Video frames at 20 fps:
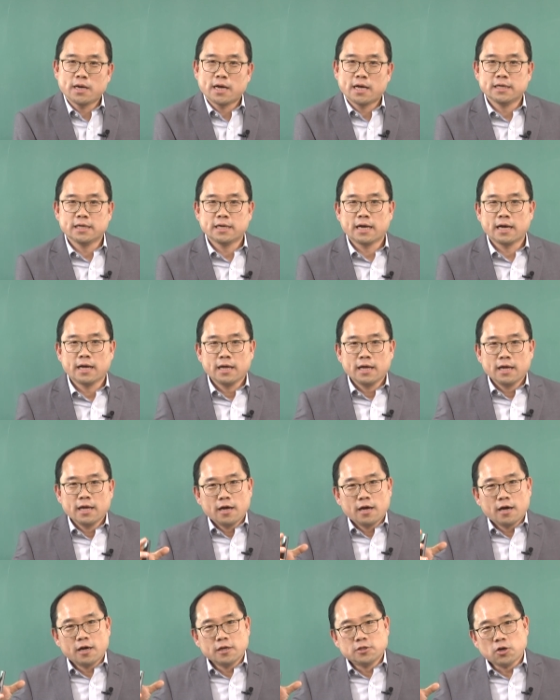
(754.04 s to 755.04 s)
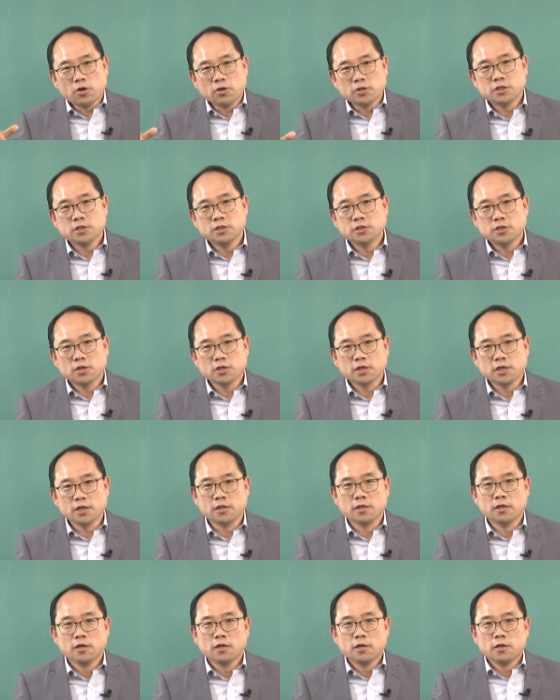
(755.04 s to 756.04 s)
아니라 어,
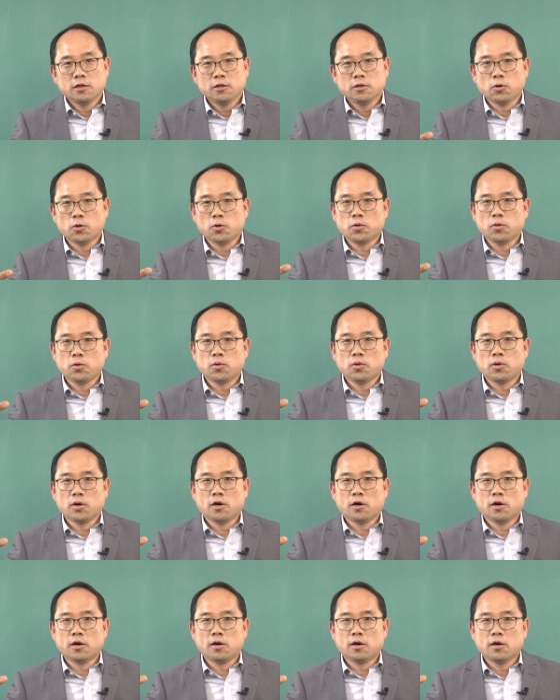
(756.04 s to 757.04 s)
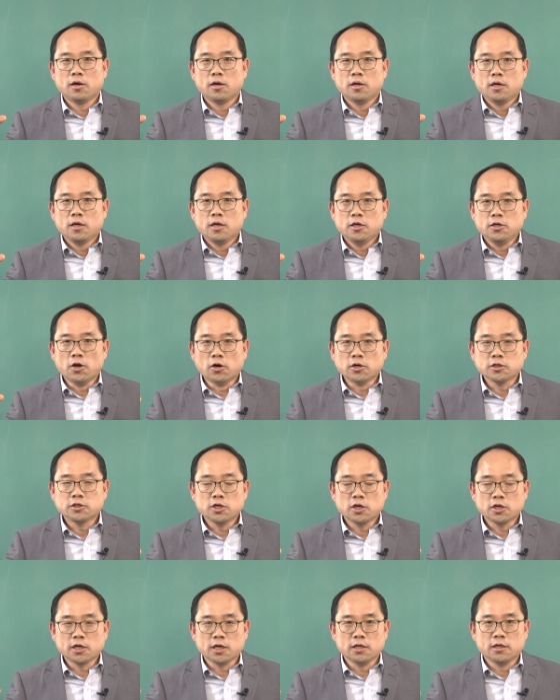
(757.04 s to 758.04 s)
정신적인 또 어,
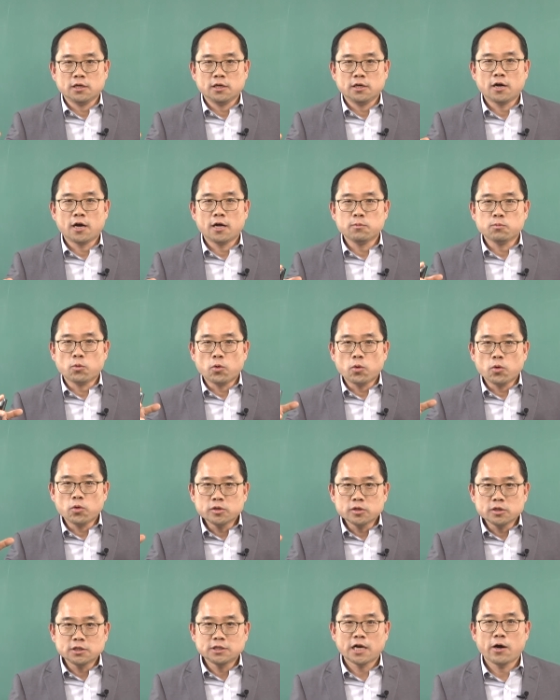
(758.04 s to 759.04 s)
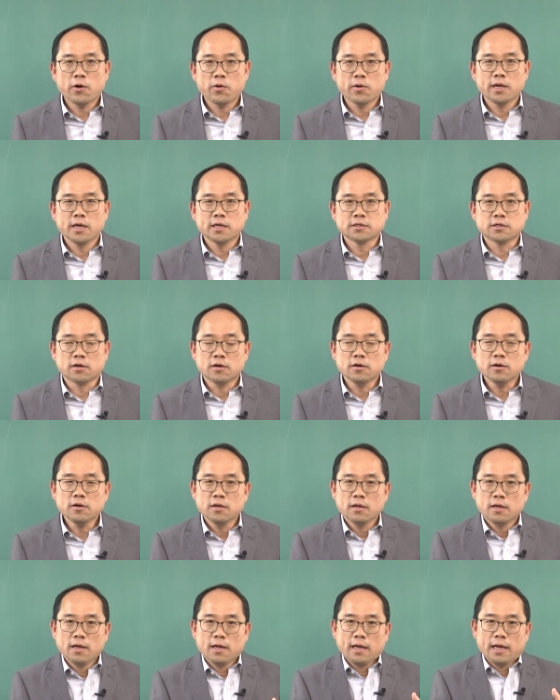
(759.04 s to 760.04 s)
영적인 이러한 모든 차원에서
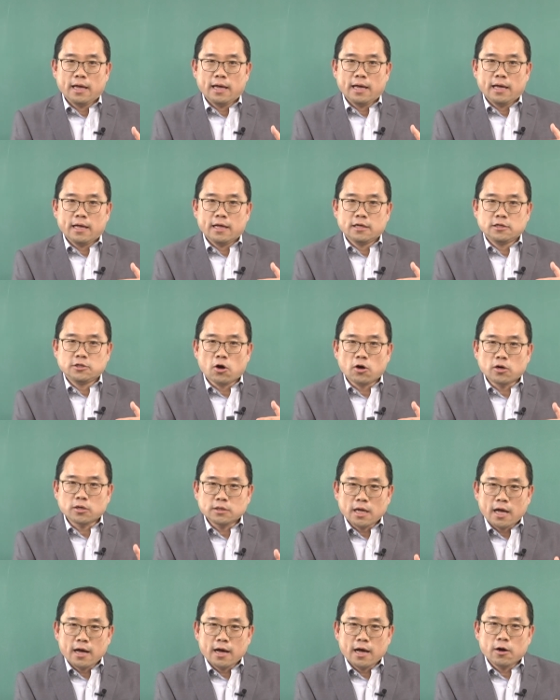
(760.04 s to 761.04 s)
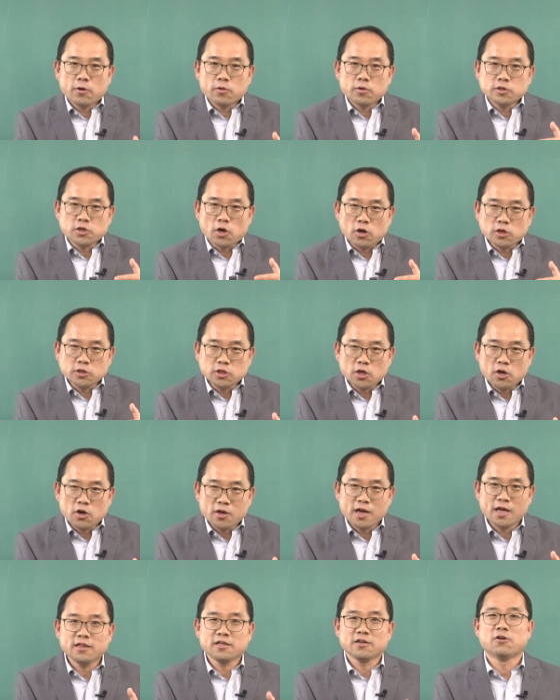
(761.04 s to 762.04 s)
적당하고
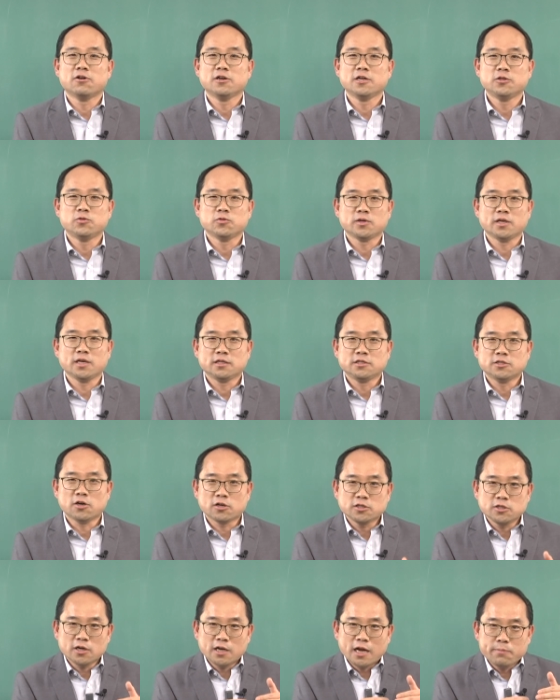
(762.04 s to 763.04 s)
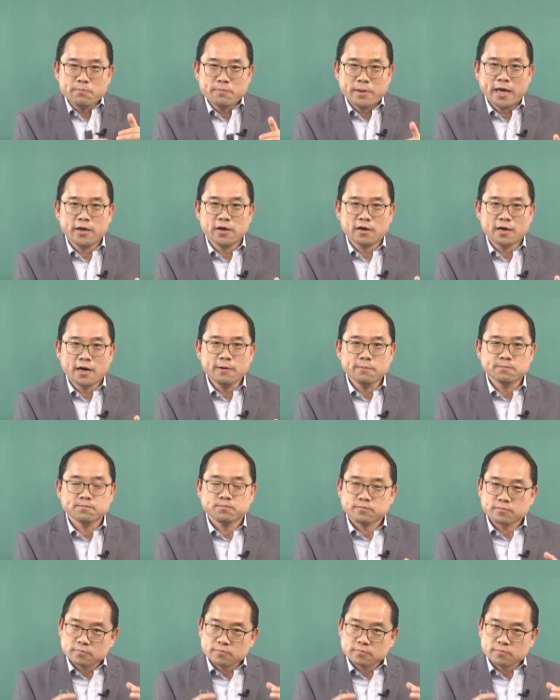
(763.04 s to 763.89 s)
적절한 거리두기, 적절한 배려가